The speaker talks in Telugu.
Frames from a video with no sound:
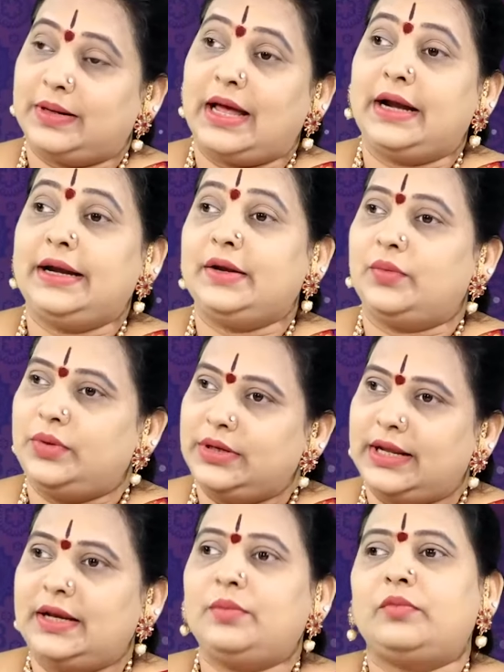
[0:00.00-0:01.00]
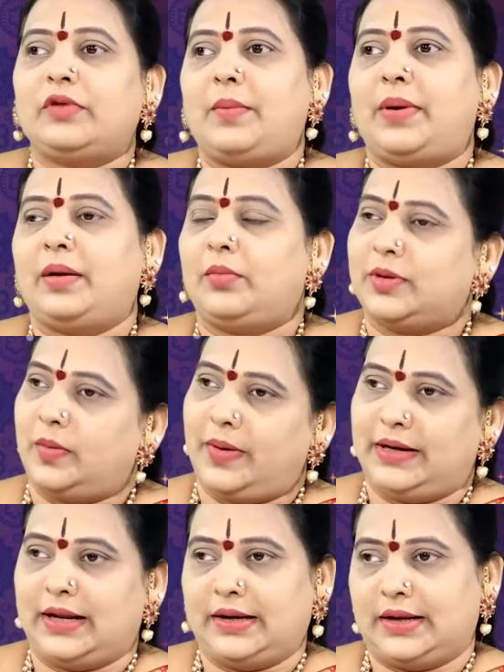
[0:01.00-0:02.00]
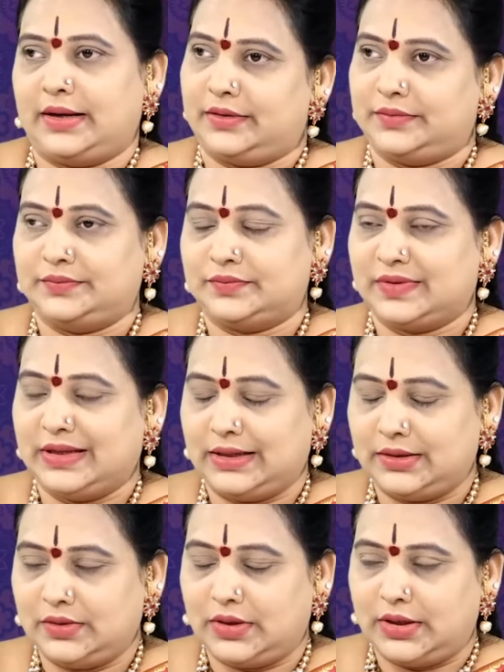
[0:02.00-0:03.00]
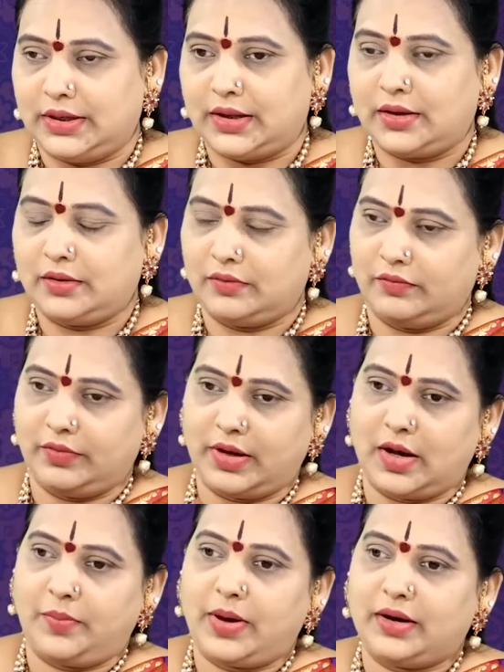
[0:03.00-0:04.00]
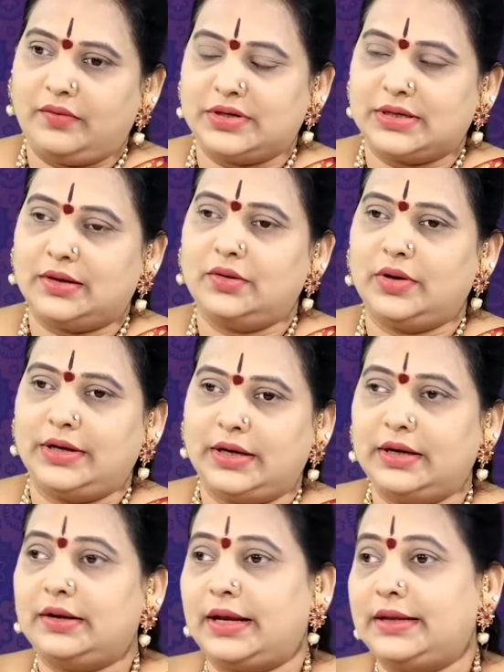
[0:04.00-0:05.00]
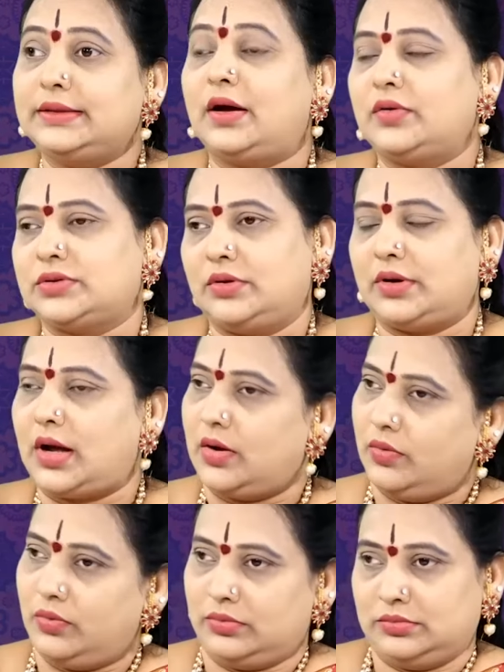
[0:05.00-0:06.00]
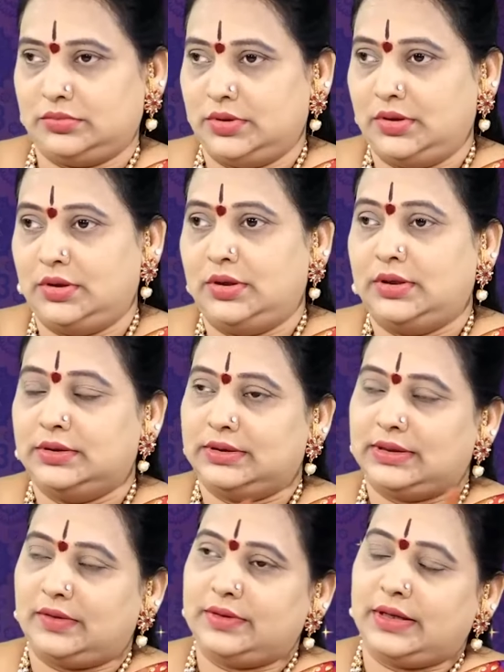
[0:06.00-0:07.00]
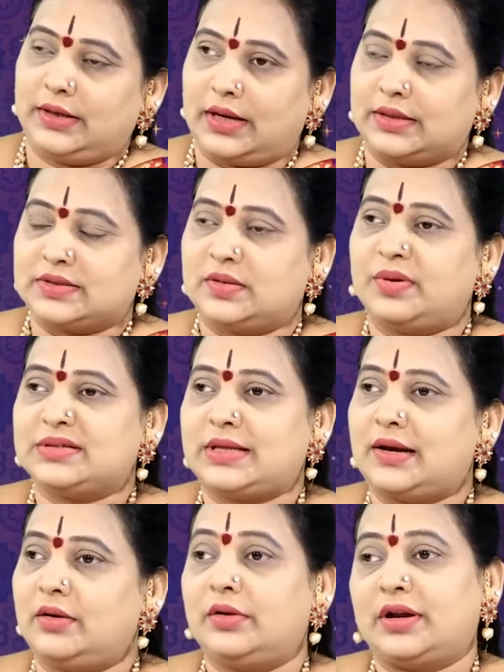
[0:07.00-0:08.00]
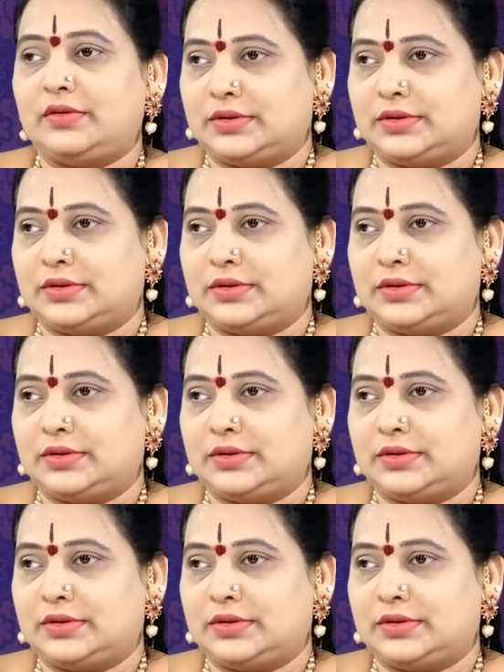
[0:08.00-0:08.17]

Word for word: క్లారిటీ ఉంటేనే వ్యాపారం మొదలు పెట్టాలన్న ఎందుకంటే వ్యాపార విషయంలో ఏంటంటే నైన్త్ హౌస్లో రాహు తర్వాత అష్టమ స్థానంలో